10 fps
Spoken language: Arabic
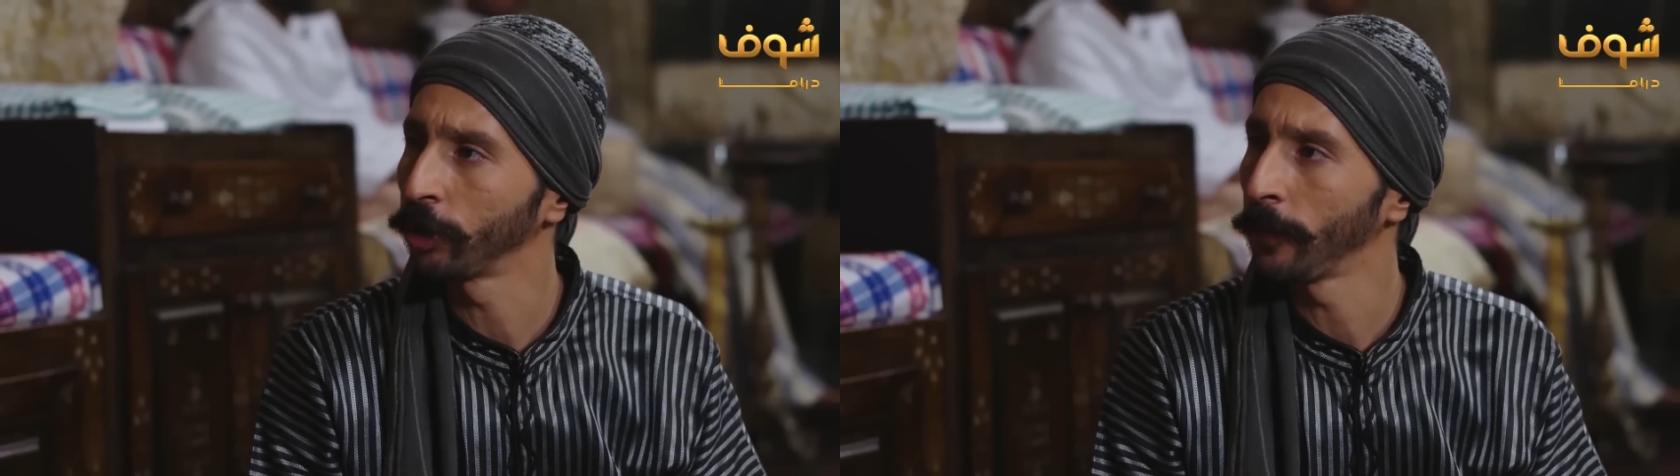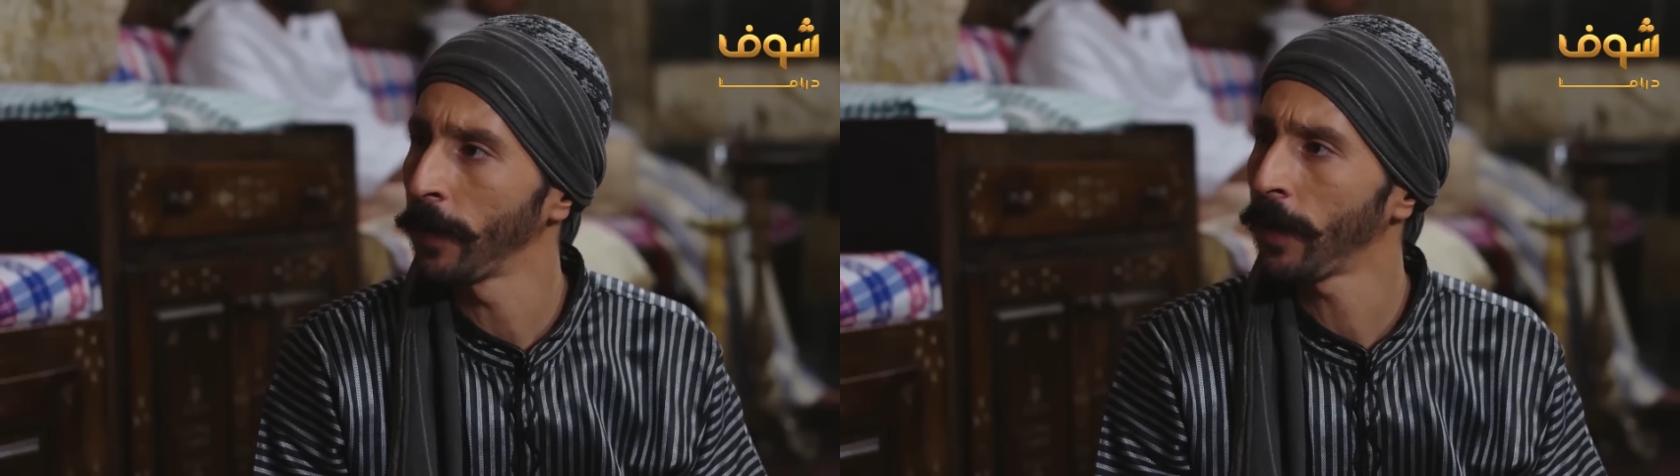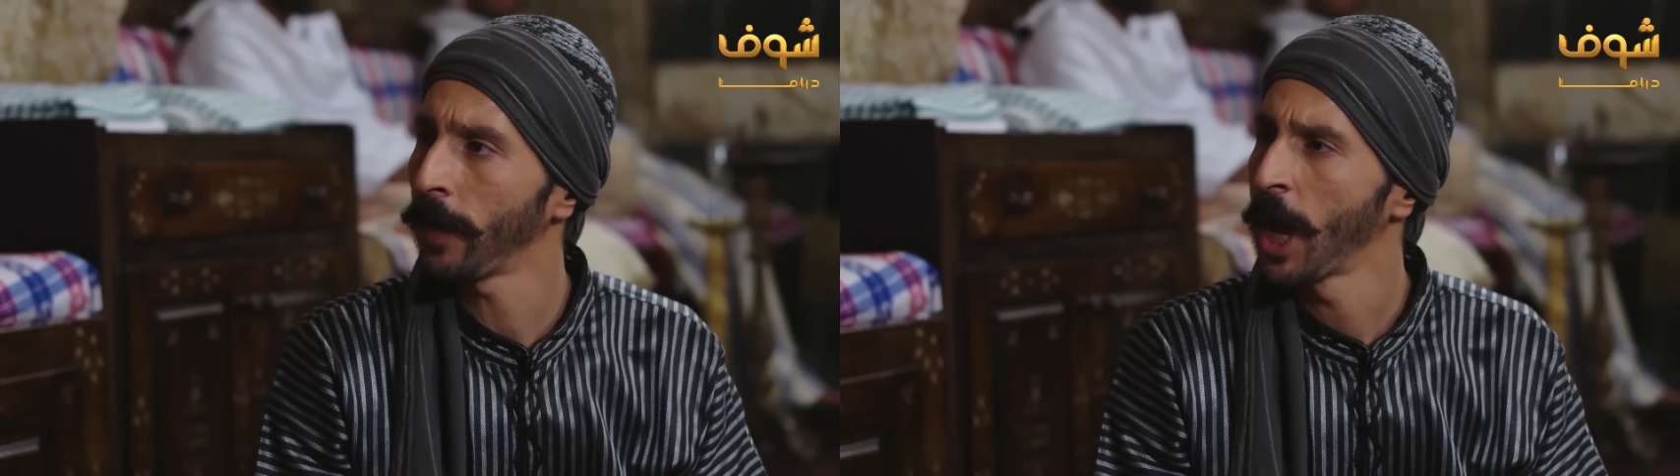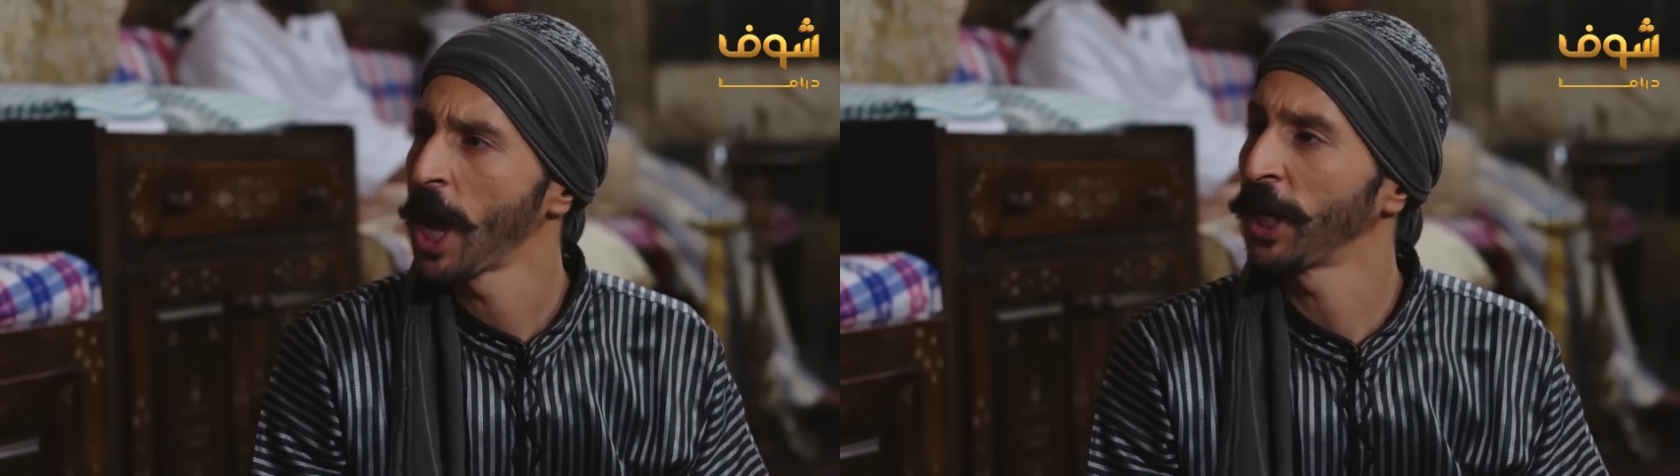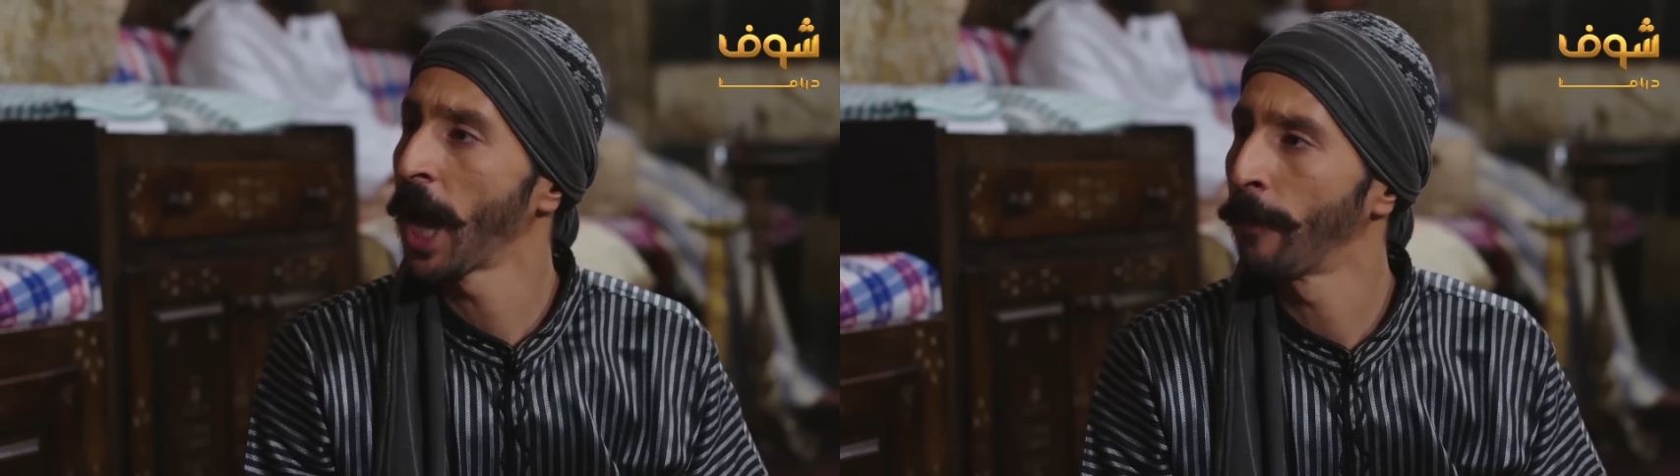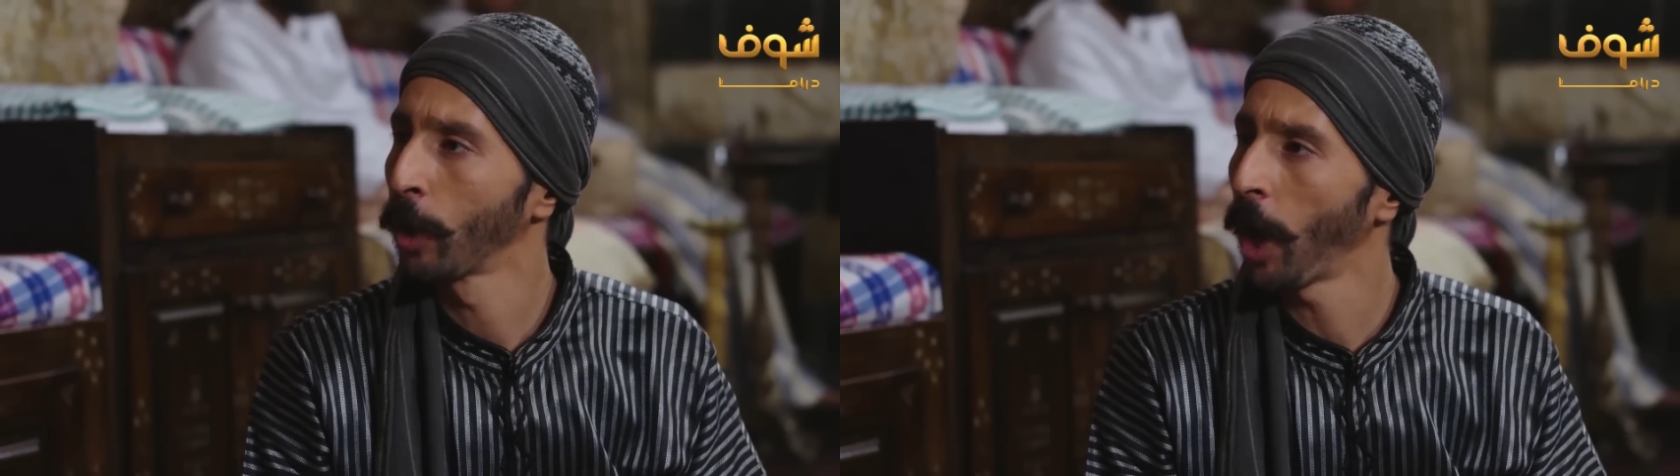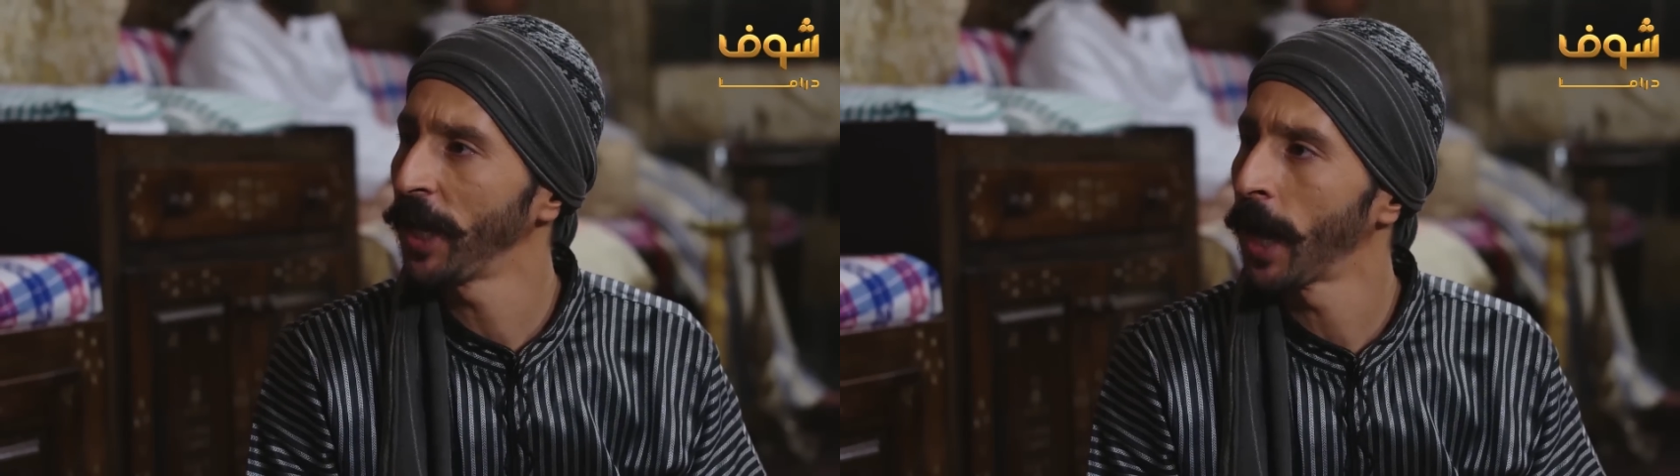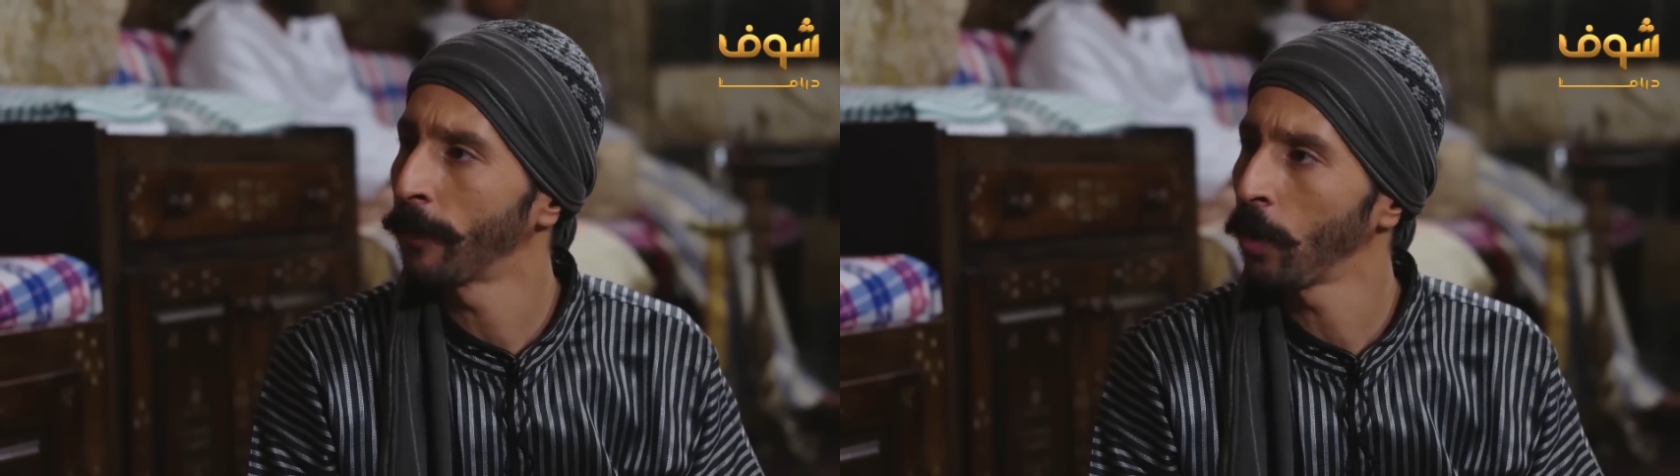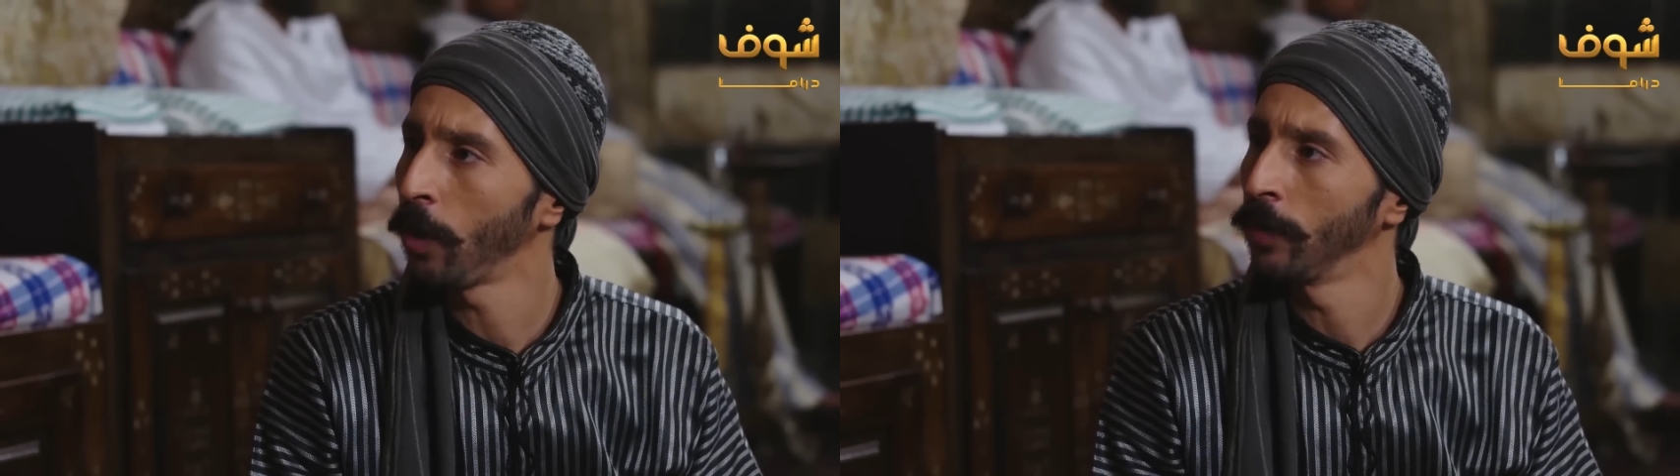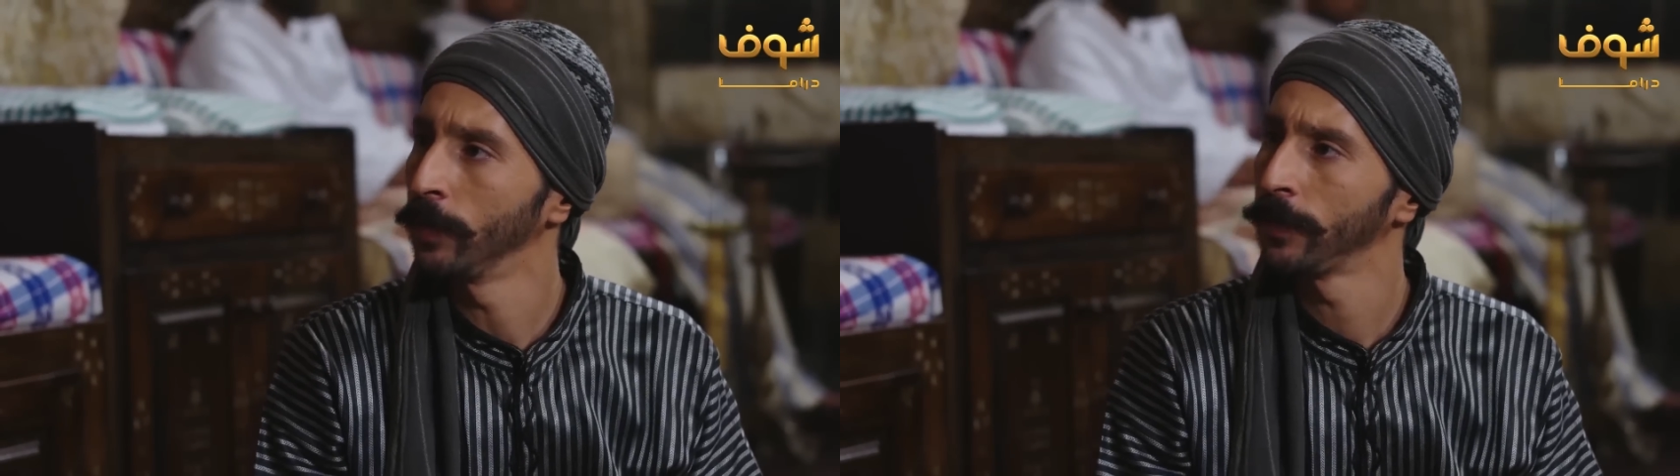الضبع يا بروحي يا
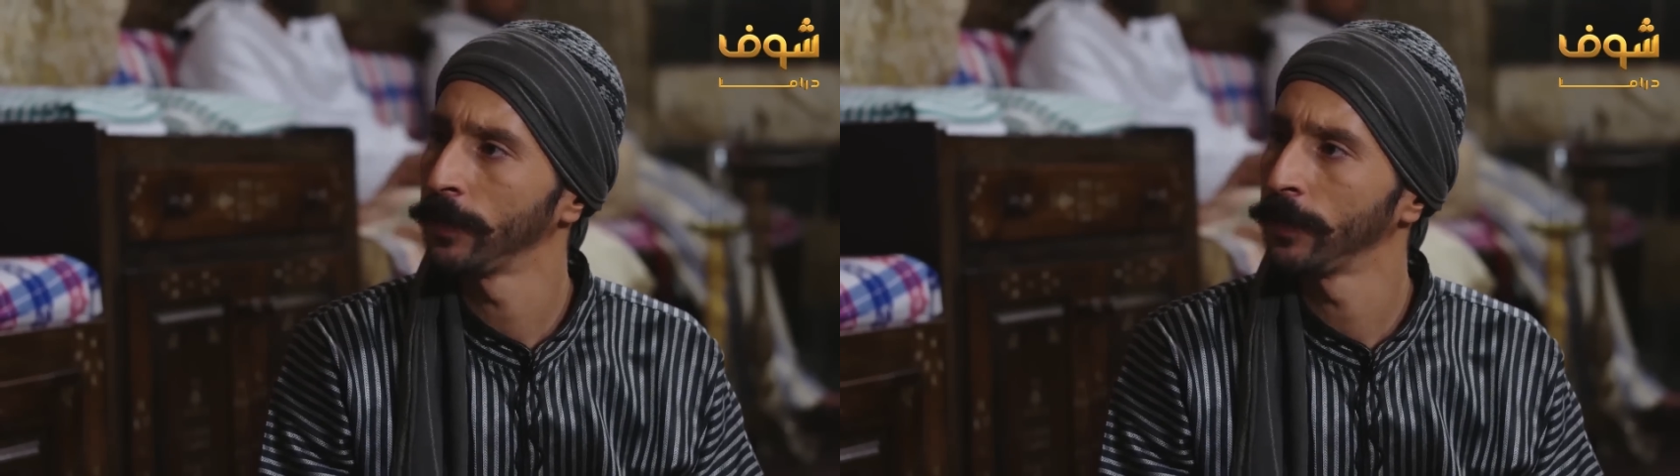بروحه